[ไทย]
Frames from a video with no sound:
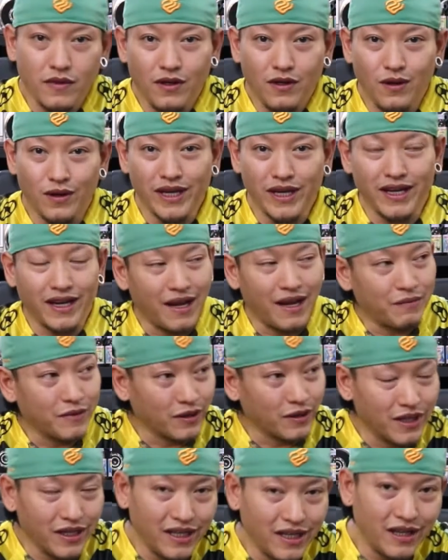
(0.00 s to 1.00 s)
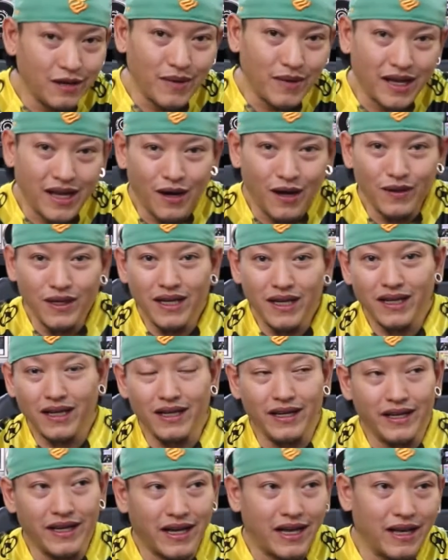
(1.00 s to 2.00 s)
โอเคนะครับเดี๋ยวทีนี้เรามาเข้าเรื่องกัน
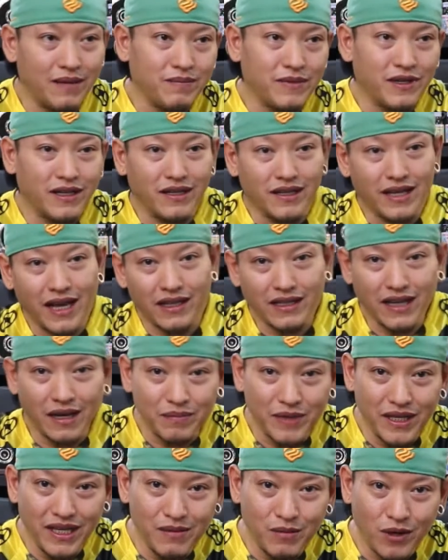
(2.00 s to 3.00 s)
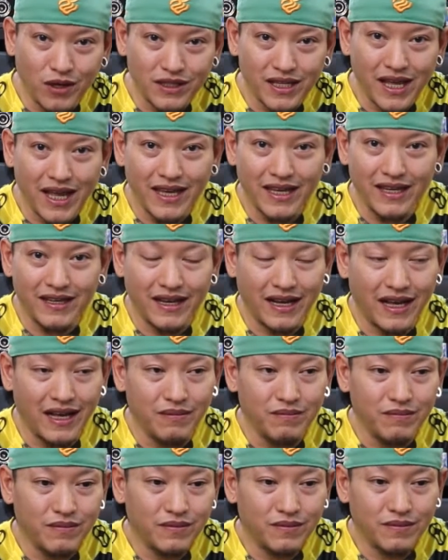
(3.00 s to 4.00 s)
เลยนะครับ การขับขี่มอเตอร์ไซค์นะครับ